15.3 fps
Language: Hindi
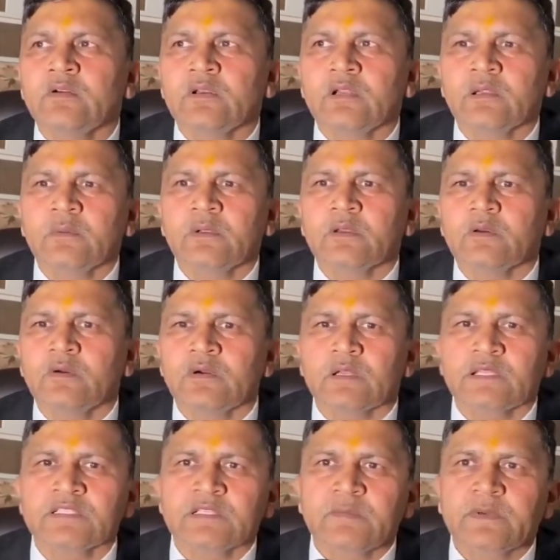ऑनरेबल कोर्ट
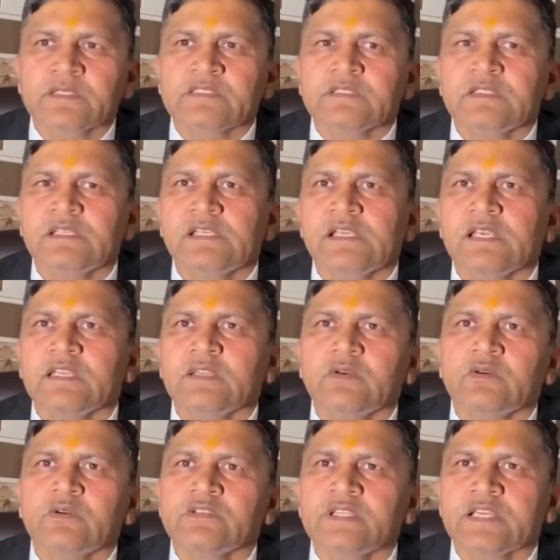के समक्ष दी गई थी
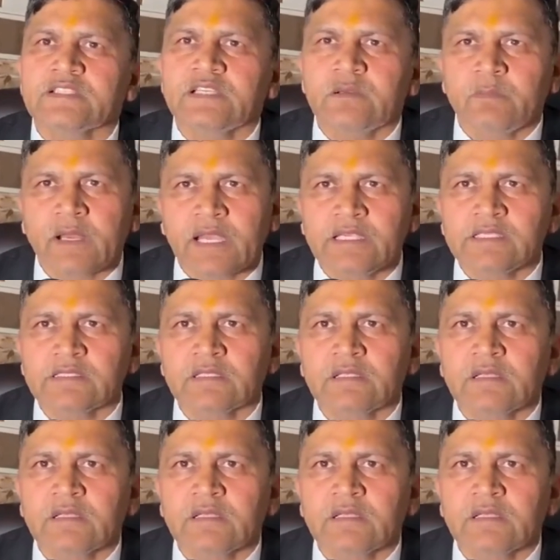वो सेक्शन 22,